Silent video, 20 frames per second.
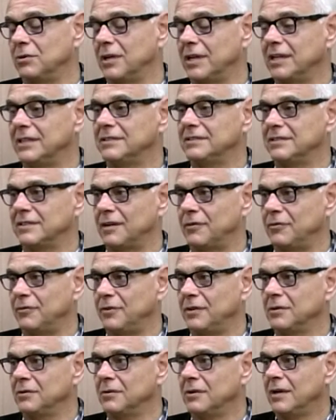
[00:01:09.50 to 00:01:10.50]
o grande
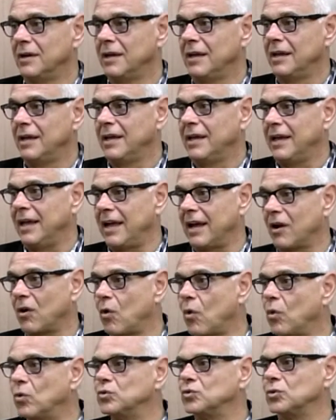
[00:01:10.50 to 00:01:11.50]
desafio é
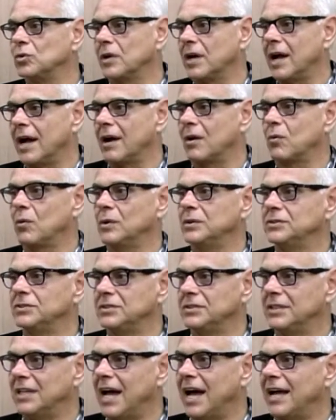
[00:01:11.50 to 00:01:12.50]
conjugar
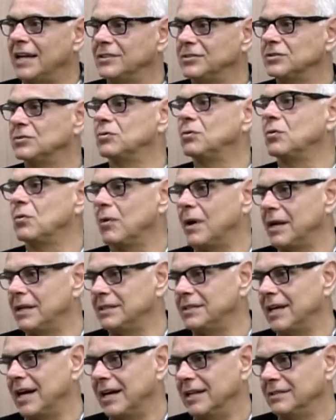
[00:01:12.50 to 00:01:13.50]
quantidade com
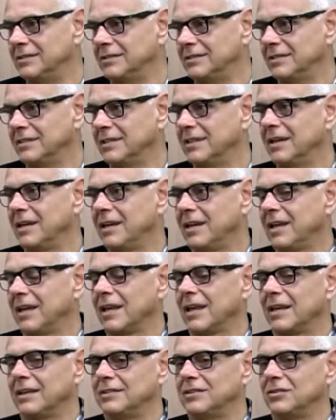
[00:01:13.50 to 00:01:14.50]
qualidade.
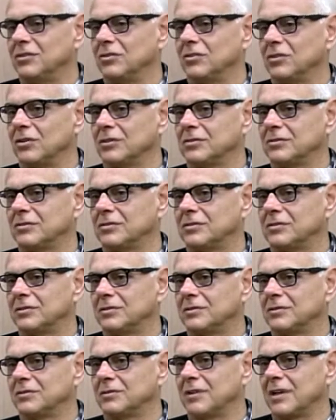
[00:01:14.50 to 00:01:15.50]
Quer dizer,
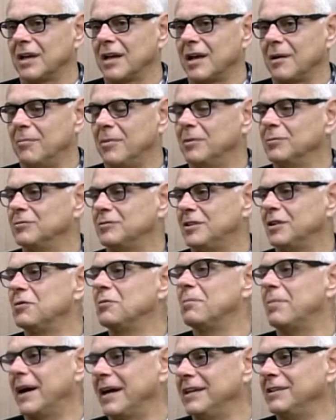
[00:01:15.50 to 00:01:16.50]
nós acabamos tendo
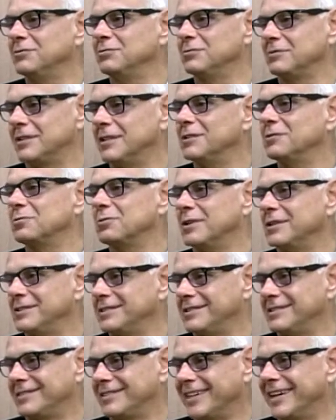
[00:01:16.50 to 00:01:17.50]
um país um tanto quanto
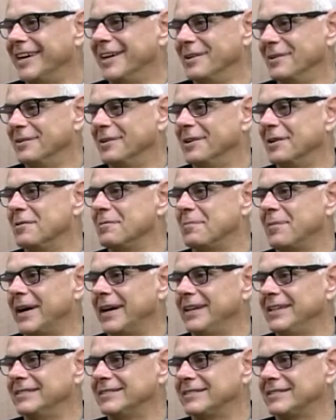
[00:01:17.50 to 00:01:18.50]
estranho, né? um
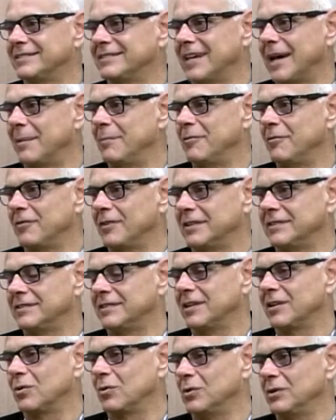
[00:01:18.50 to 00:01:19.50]
país que sabe
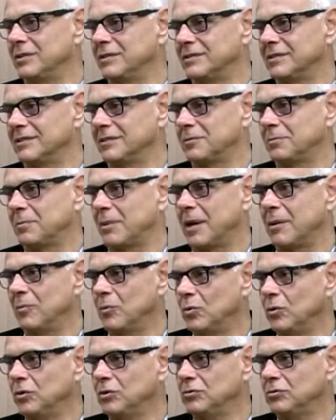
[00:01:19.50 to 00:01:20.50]
fazer coisas para
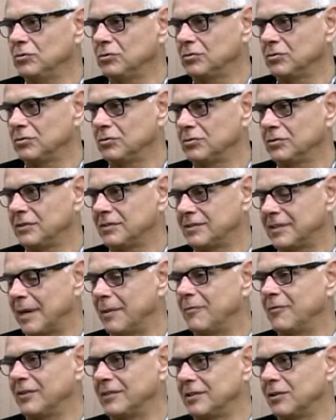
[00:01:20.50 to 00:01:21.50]
muitos e
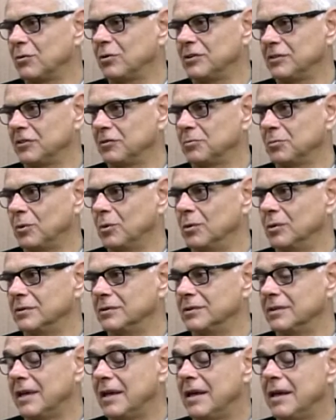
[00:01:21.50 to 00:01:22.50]
sabe fazer coisas boas